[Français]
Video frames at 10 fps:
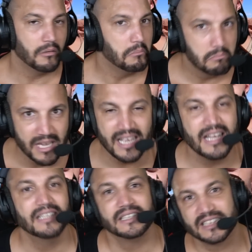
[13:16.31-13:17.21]

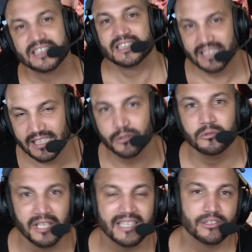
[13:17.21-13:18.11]
mais c'est
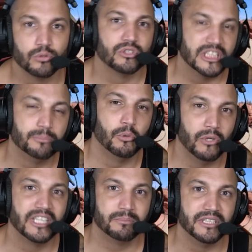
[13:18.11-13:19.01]
une raison qui peut
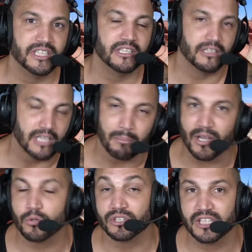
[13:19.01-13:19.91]
expliquer. Il n'y a pas
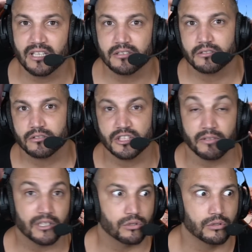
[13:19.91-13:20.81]
que ça. C'est
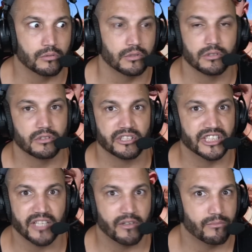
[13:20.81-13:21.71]
vrai que si
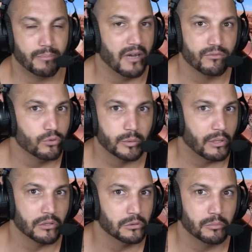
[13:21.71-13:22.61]
j'avais pas voulu
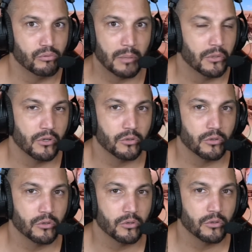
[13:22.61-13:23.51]
prendre de poids pendant le
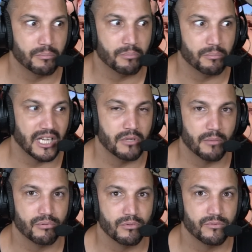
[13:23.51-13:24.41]
Covid, j'aurais très bien
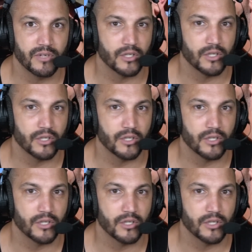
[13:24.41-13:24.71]
pu faire du